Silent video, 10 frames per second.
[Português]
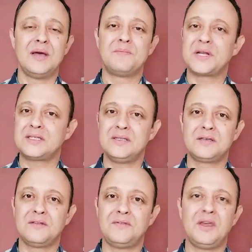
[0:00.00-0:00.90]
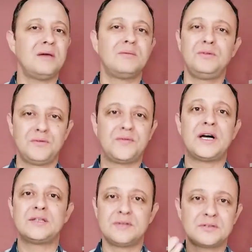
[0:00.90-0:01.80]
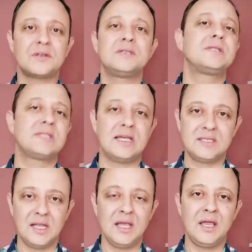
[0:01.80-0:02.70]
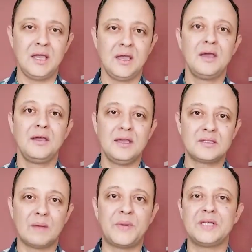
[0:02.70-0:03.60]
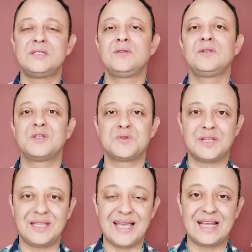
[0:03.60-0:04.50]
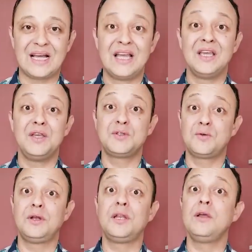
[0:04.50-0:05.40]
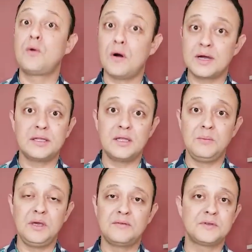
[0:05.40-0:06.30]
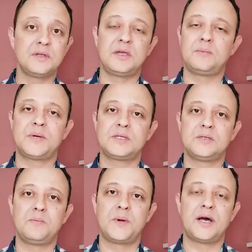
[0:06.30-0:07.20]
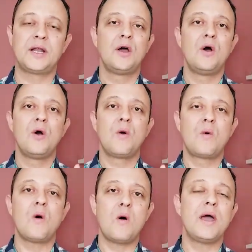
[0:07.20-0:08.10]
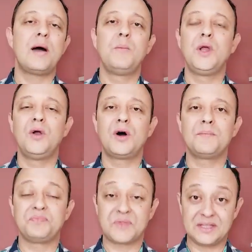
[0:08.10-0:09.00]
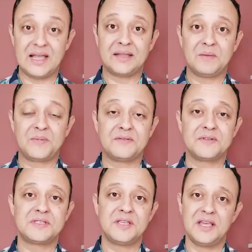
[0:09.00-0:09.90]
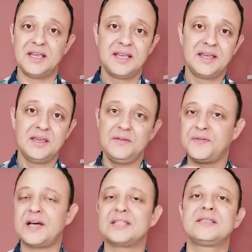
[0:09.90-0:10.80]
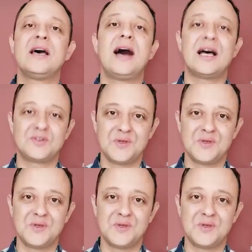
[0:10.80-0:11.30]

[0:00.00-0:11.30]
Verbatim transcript: Para se inscrever é muito fácil, é só acessar esse link que está aparecendo na sua tela, escolher em qual academia você quer participar, qual é a melhor data para você e faça a sua